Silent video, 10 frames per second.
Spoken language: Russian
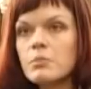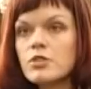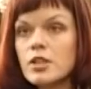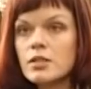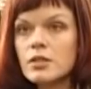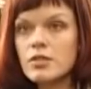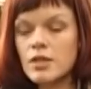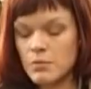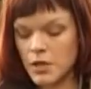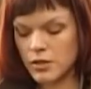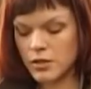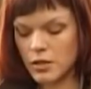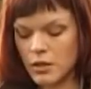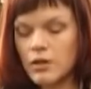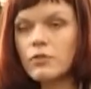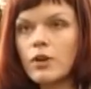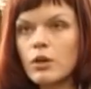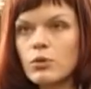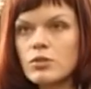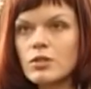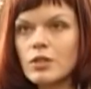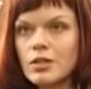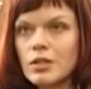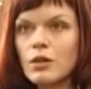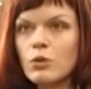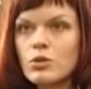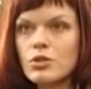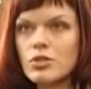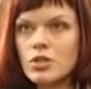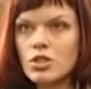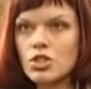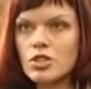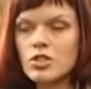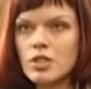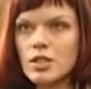Обязательно заметьте, а, в какой стороне находится нижний